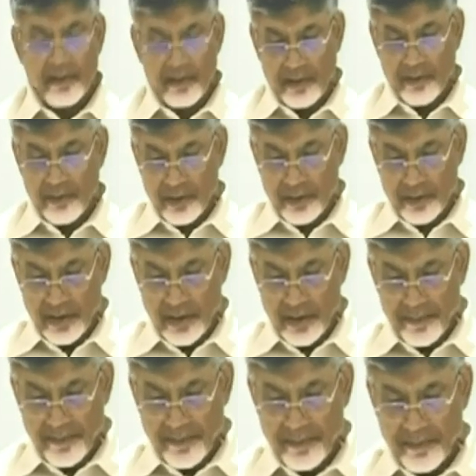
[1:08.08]
ఎవరైతే
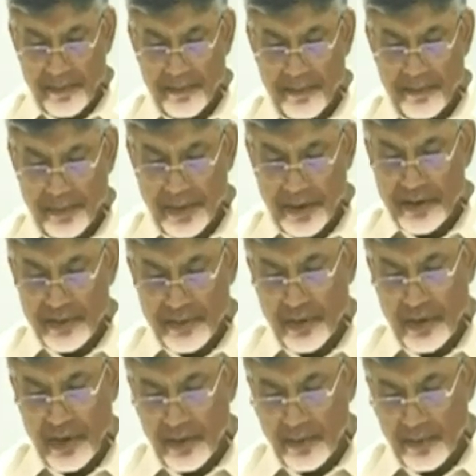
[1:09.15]
ప్రిన్స్
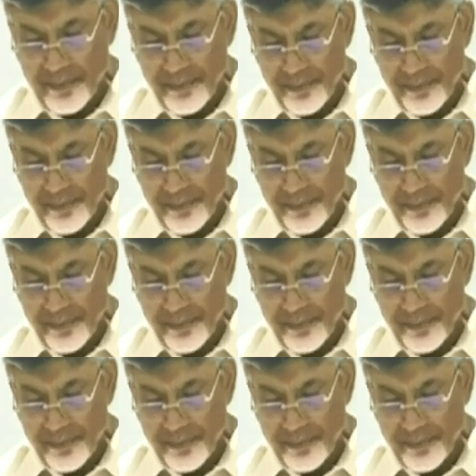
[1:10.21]
ఉన్నారో